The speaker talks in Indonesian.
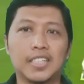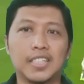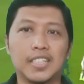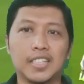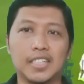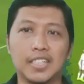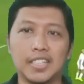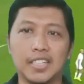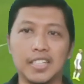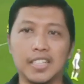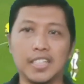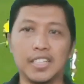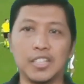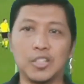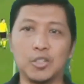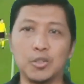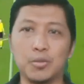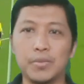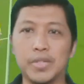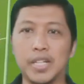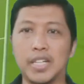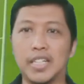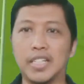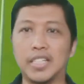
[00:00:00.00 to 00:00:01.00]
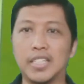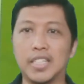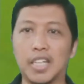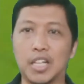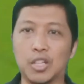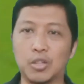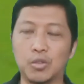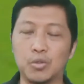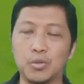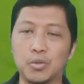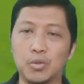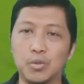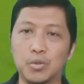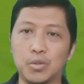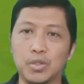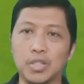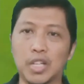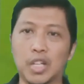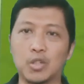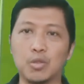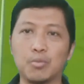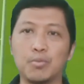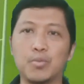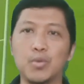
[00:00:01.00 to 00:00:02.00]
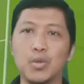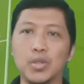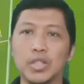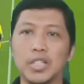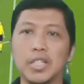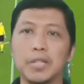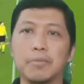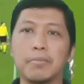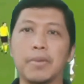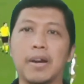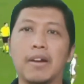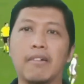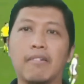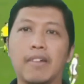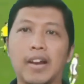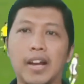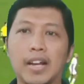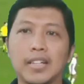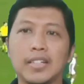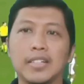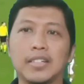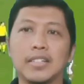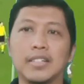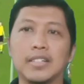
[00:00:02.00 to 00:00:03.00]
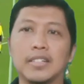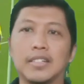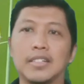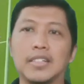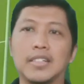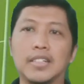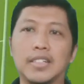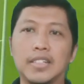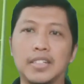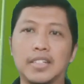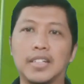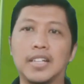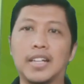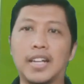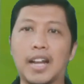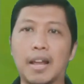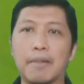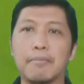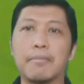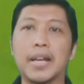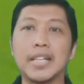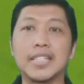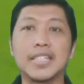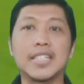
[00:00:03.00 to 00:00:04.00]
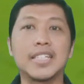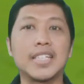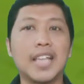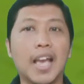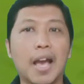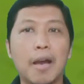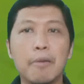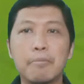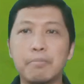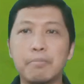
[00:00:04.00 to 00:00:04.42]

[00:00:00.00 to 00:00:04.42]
uh, itu menjadi satu satu bukti bahwa uh, eh, La Masia